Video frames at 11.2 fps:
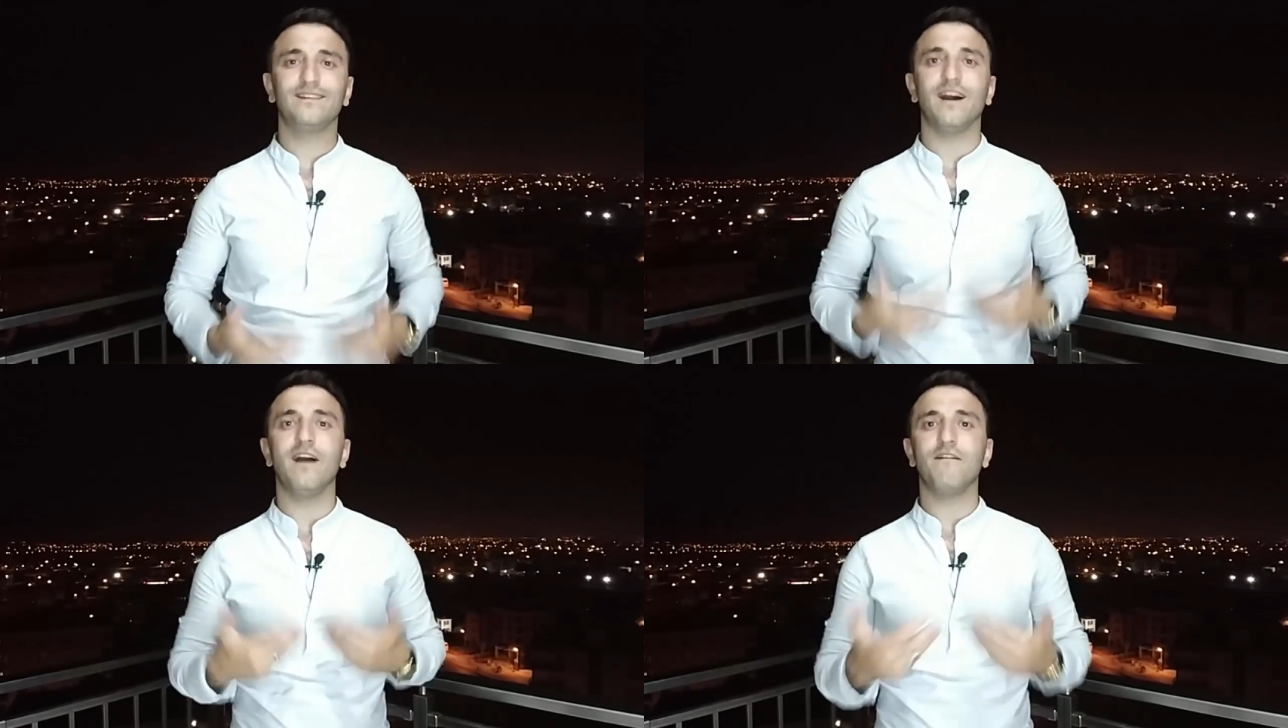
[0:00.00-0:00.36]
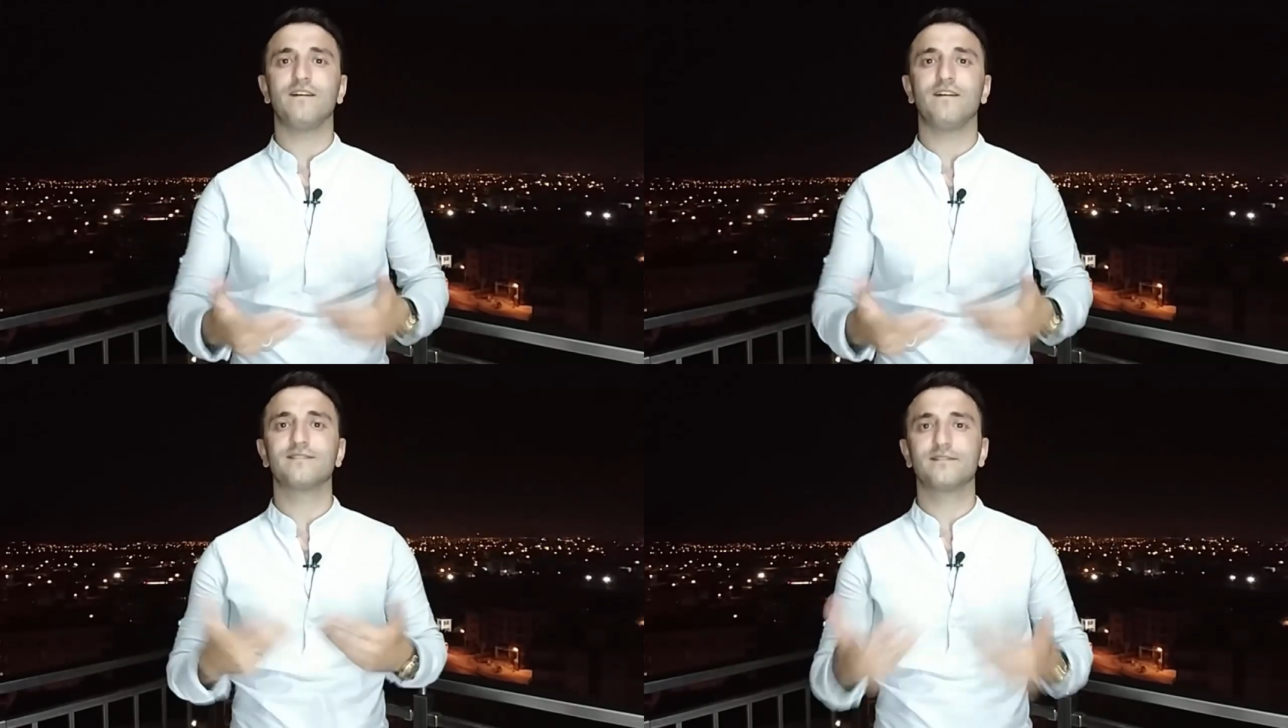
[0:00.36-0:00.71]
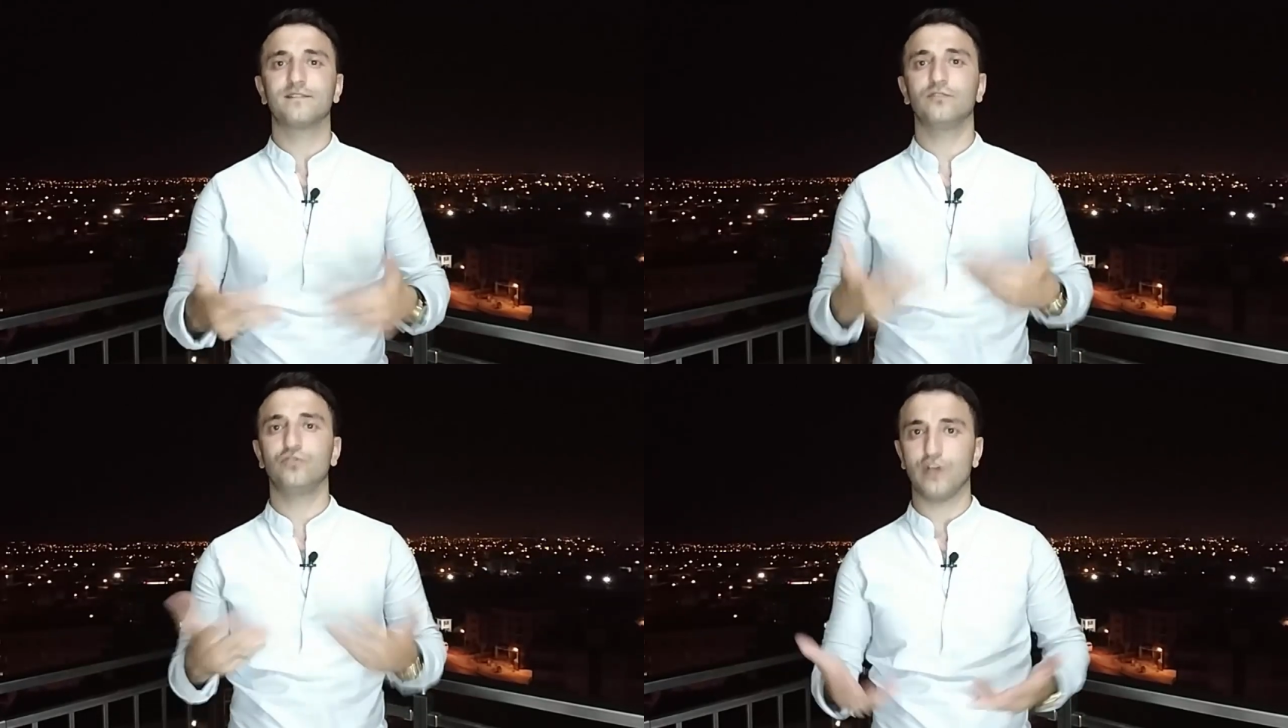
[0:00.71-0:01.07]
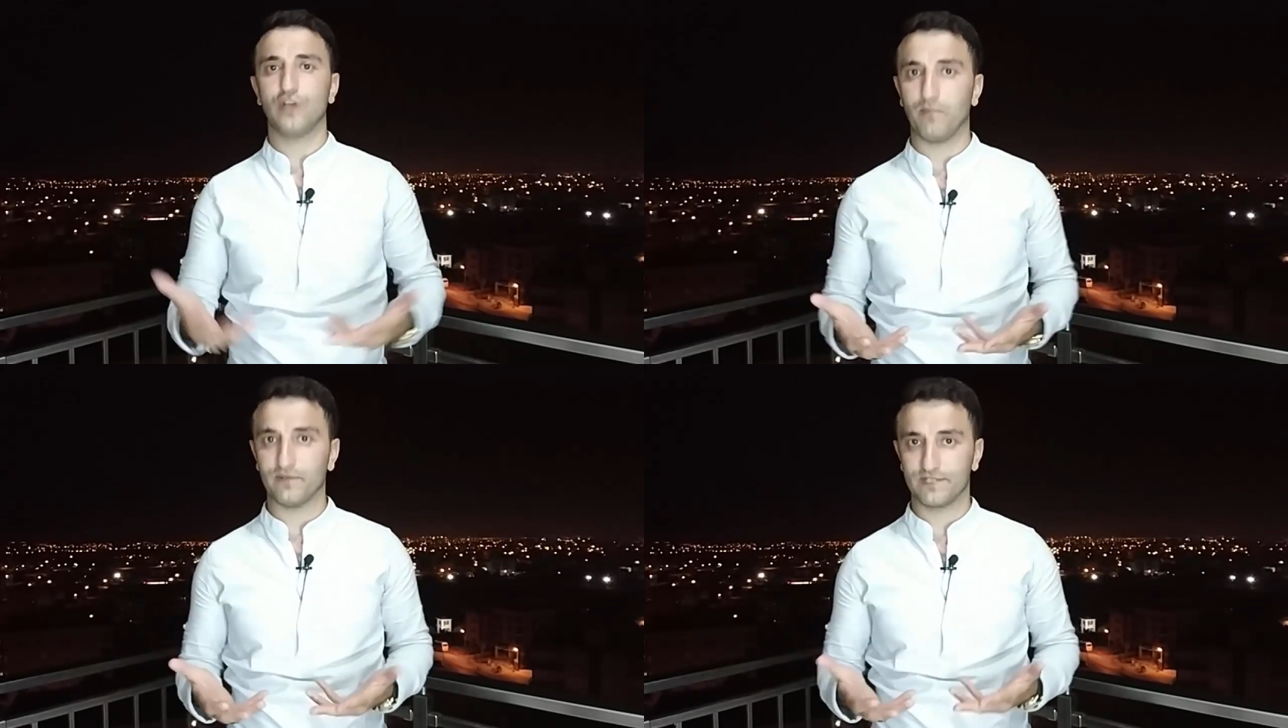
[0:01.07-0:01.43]
daha fazla satış
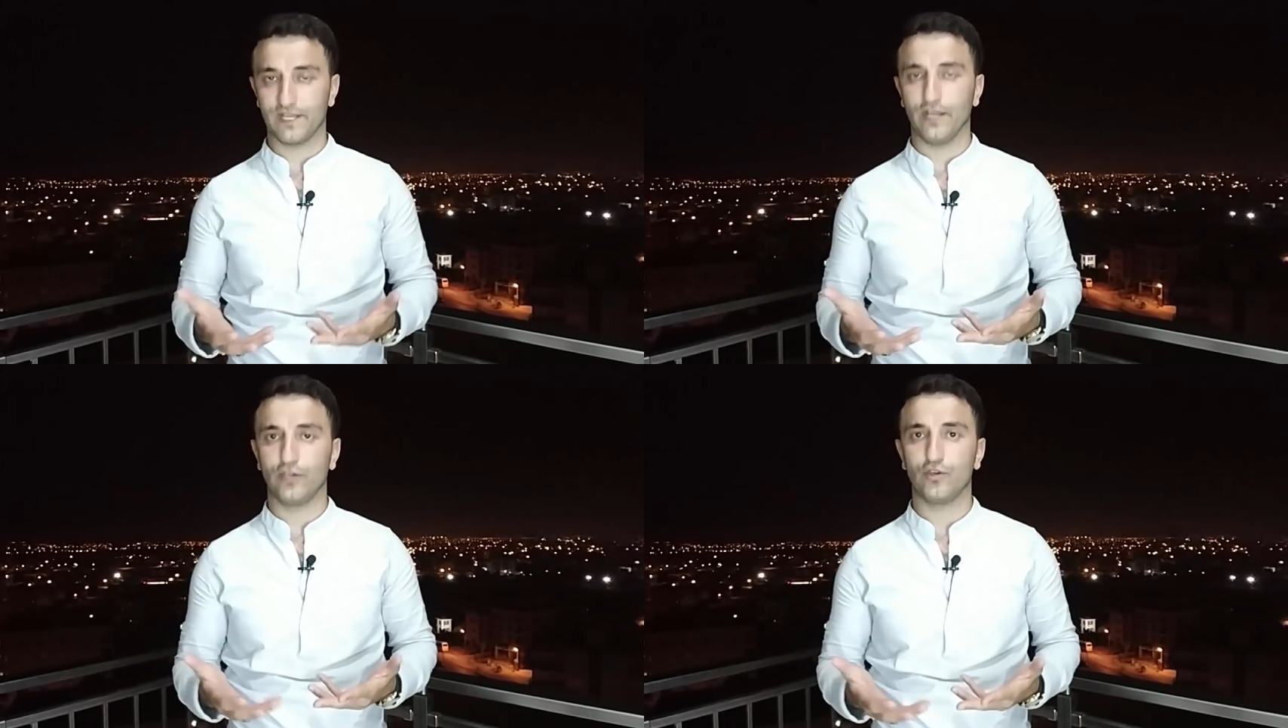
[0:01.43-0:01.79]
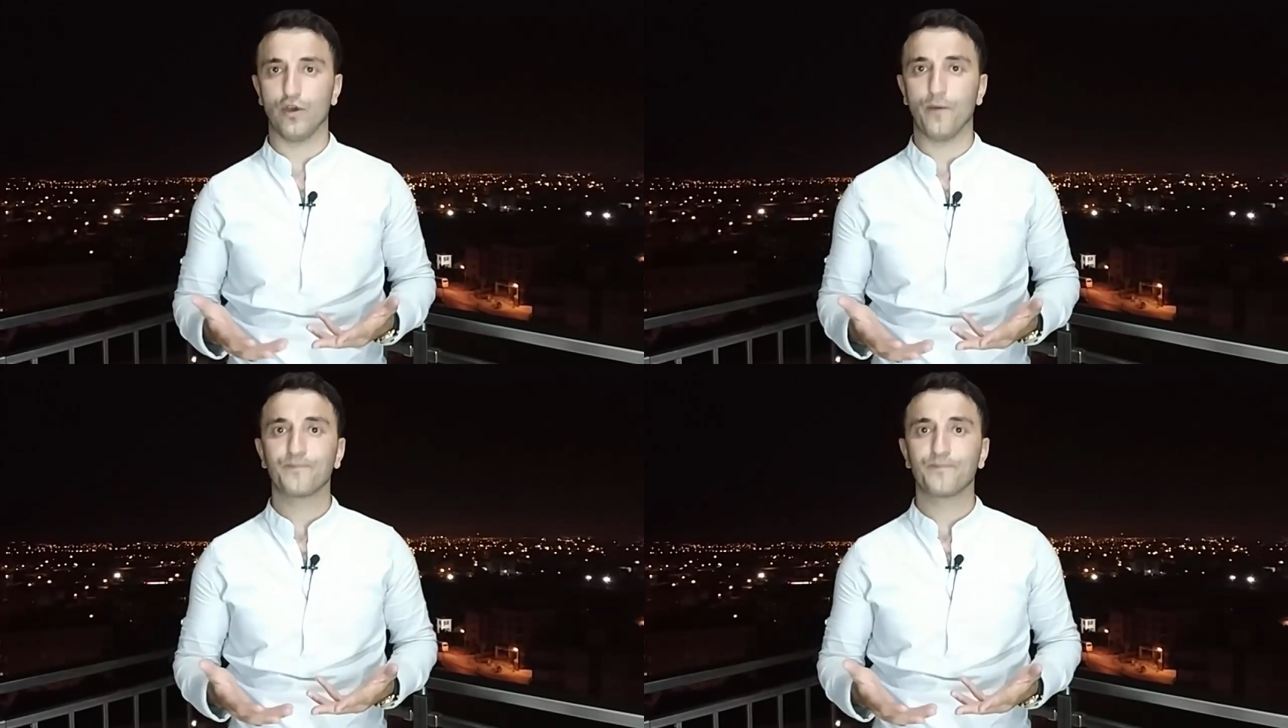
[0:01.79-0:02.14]
yapmanız gerekiyor.